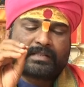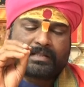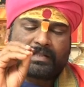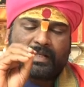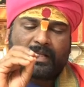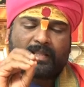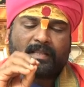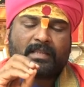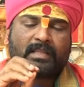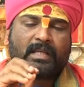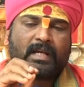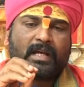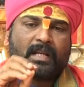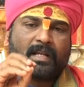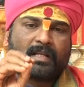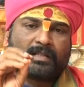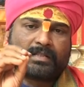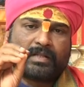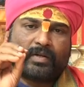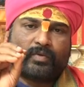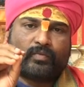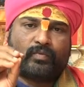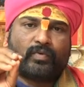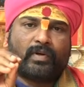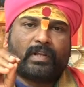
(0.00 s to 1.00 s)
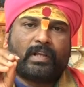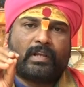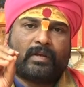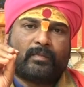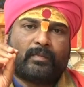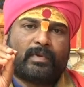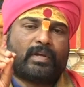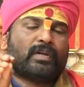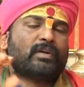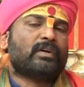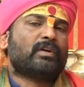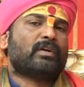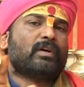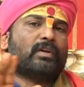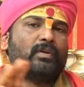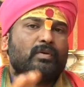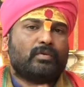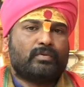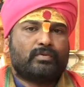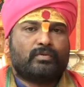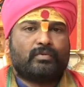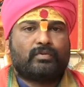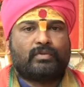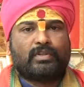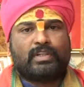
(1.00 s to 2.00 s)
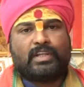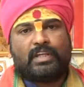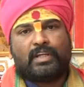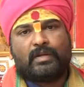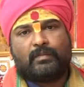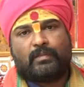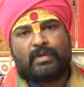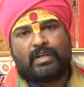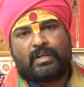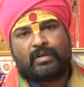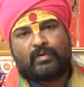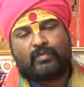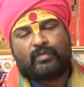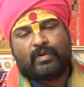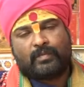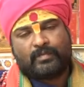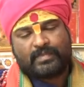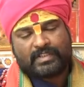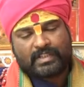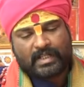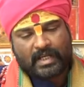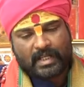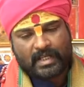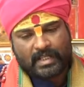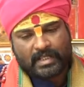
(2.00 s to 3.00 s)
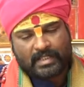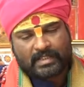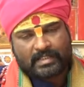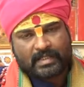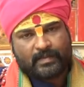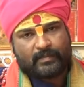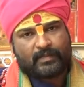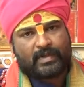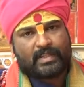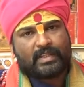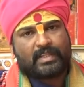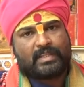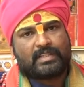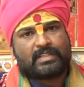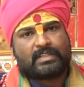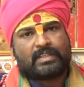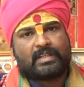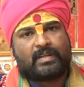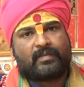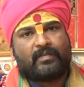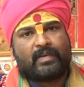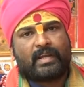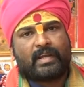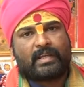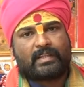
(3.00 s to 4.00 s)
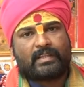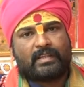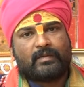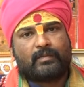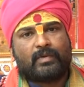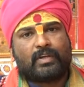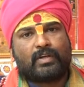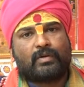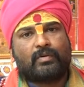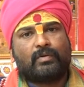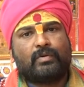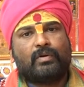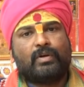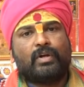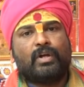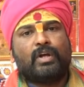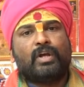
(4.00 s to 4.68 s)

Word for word: సంతాన సౌఫల్యం మీకు కలుగుతుంది మీకు వంశానికి సంబంధించిన వ్యక్తి మీకు